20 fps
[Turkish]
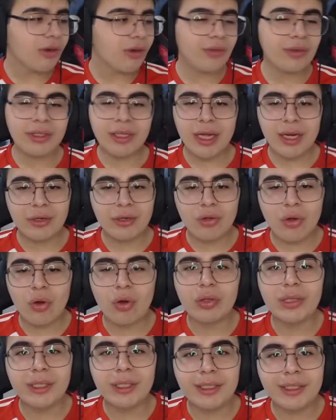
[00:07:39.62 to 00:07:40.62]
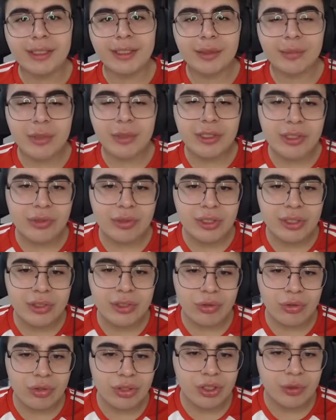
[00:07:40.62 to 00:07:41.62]
yani kolların gitme
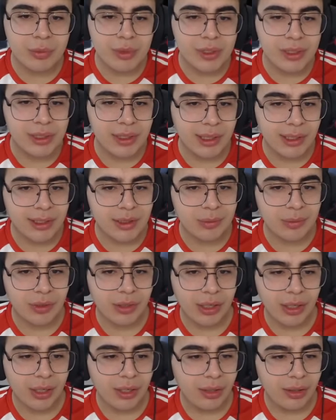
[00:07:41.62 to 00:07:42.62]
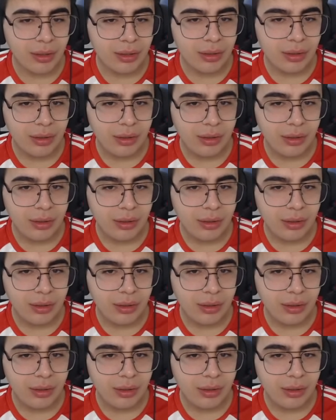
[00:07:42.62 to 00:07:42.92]
teorisinin doğru çıkması lazımdı ya.